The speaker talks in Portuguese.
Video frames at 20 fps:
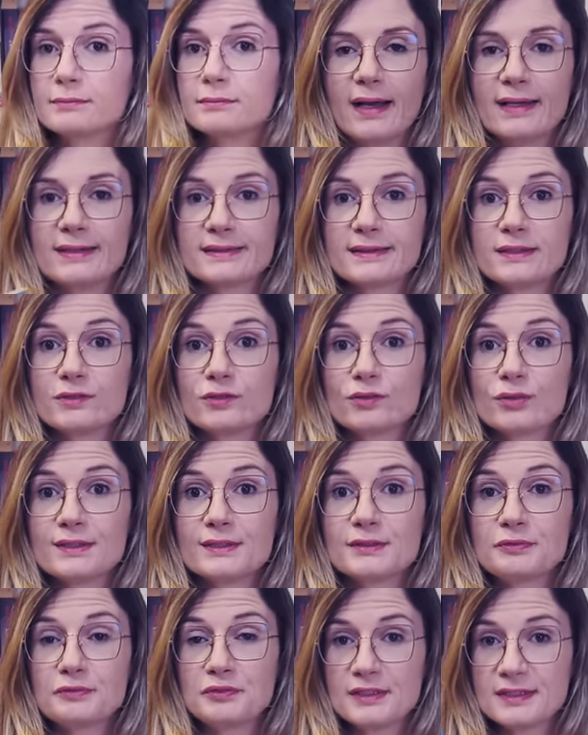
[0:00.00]
As
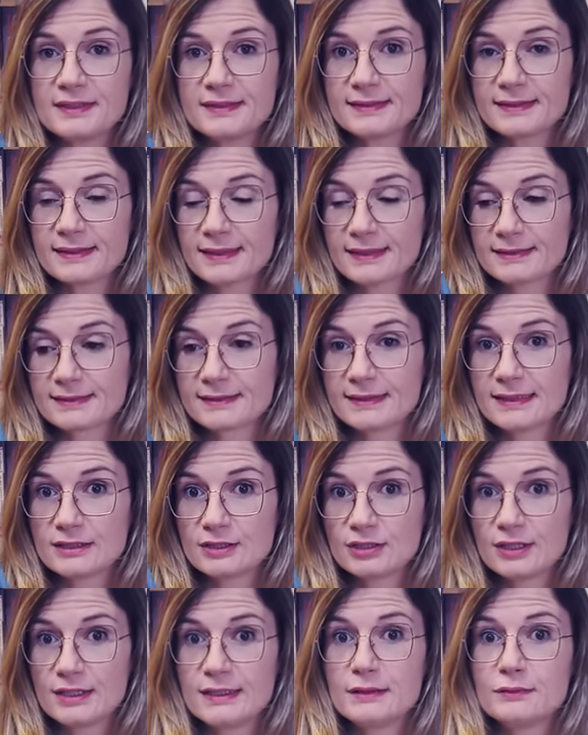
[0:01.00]
edições físicas
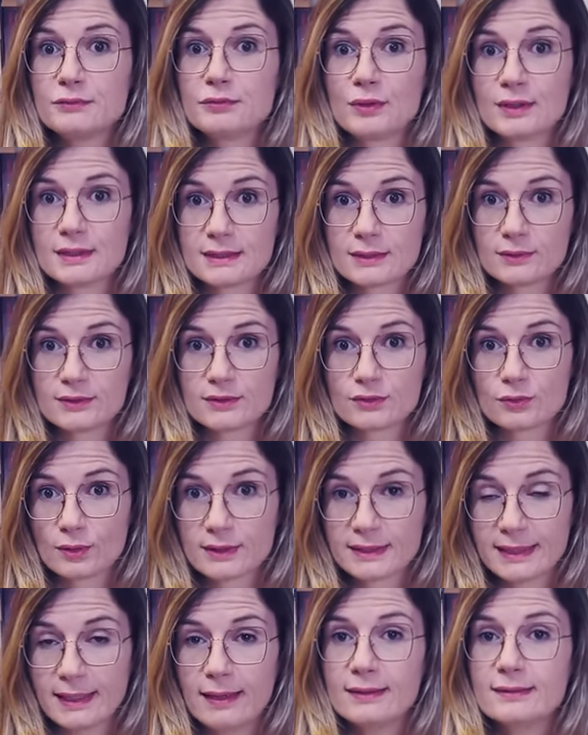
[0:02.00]
deste livro andam
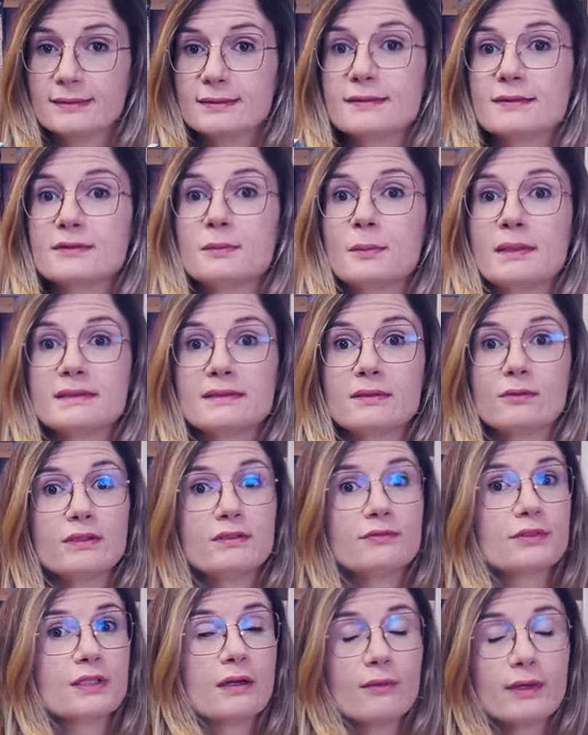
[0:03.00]
esgotadas, mas é um
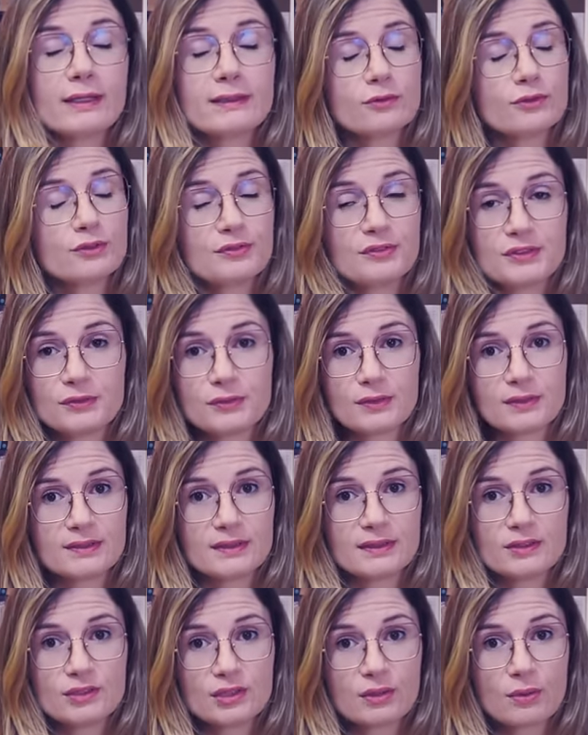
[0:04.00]
livro que não é tão difícil
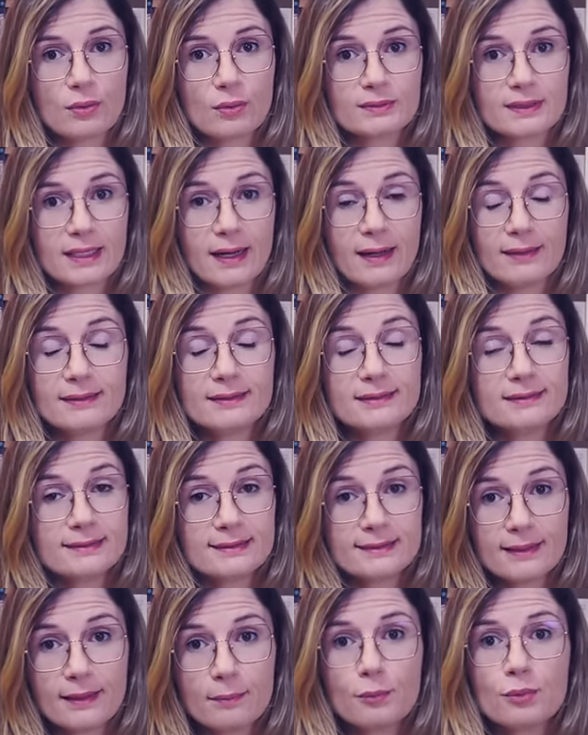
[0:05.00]
assim de encontrar em
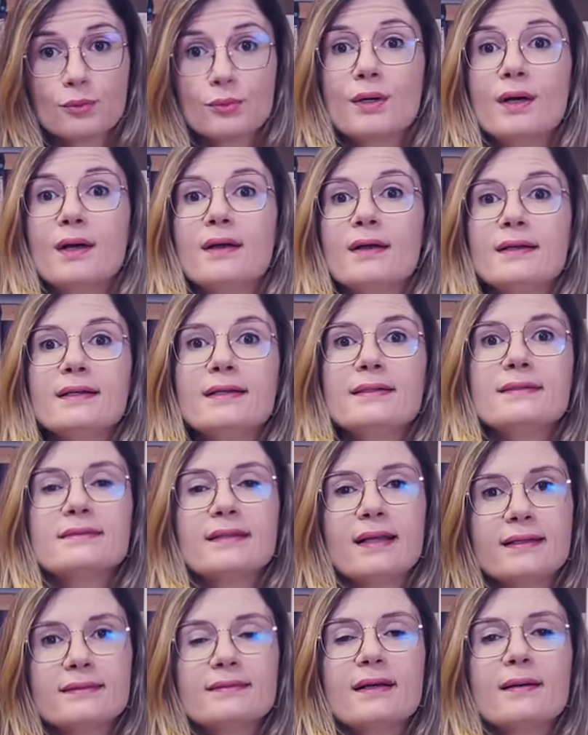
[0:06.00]
sebo e
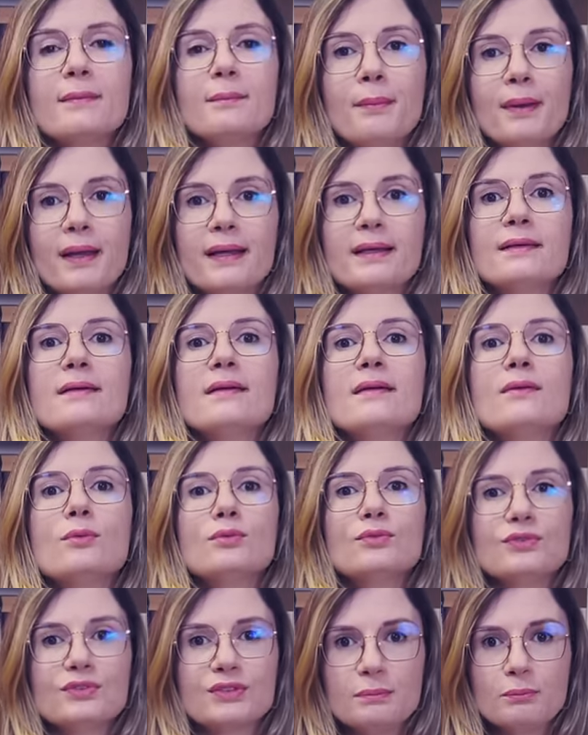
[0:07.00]
tem também
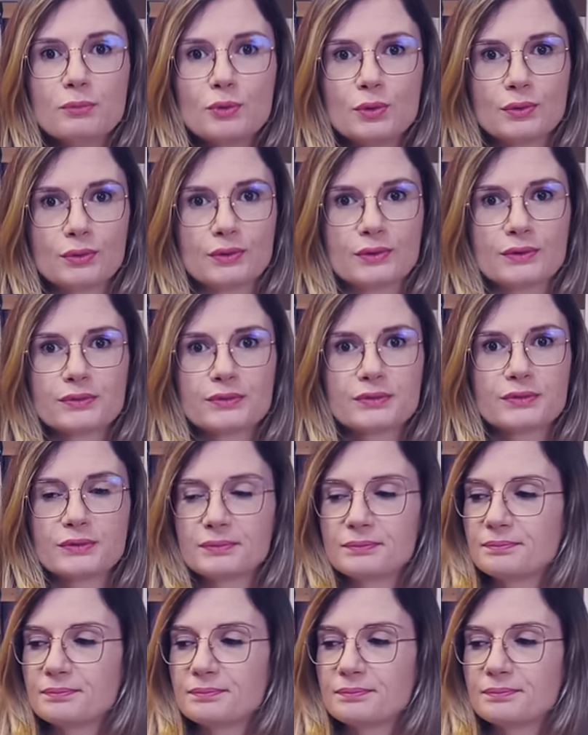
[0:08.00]
os e-books.